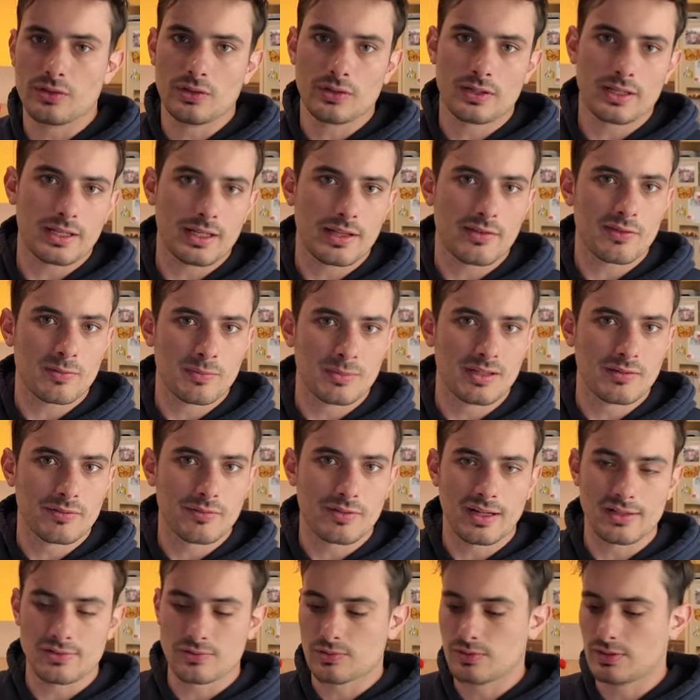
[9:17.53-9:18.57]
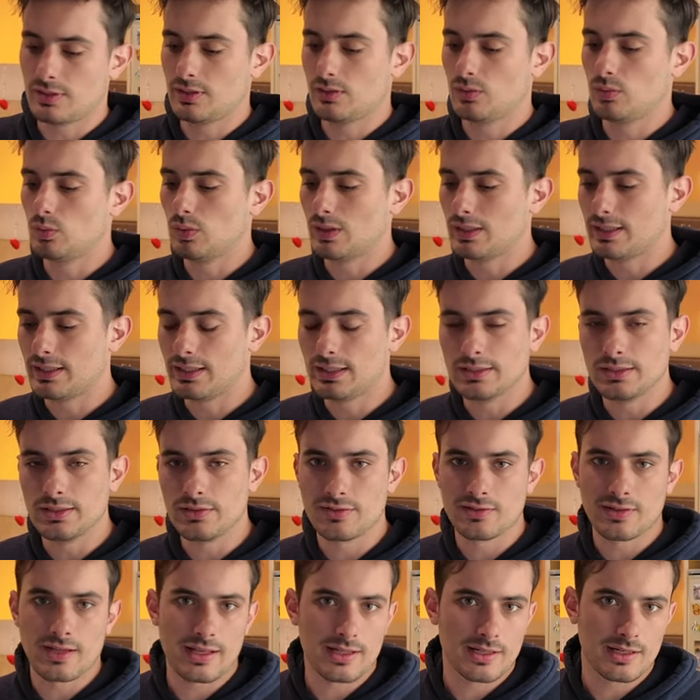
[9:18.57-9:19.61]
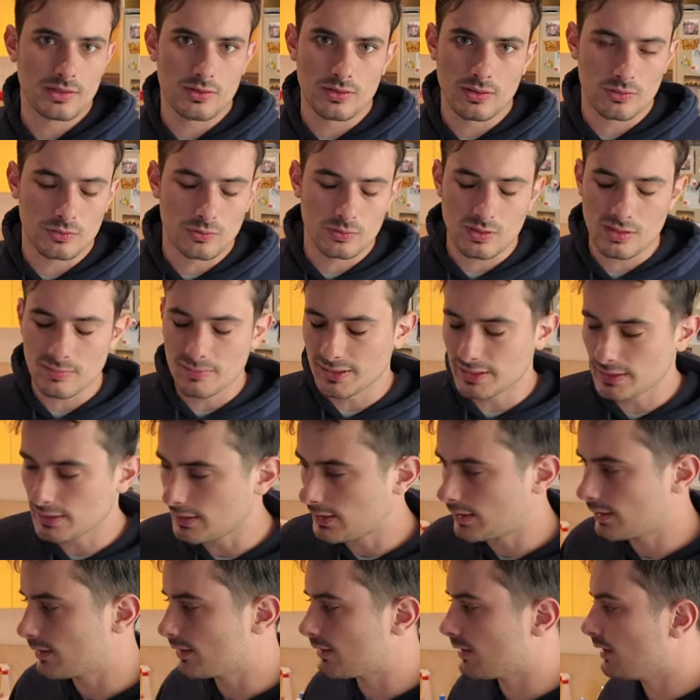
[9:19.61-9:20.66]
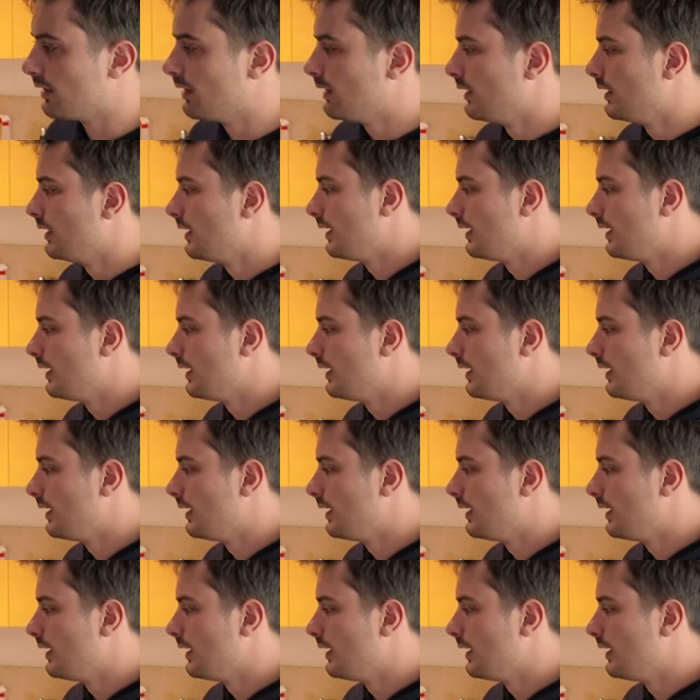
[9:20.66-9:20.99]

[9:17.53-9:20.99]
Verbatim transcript: io che cazzo me ne faccio di 2 kg di sedano, assolutamente niente.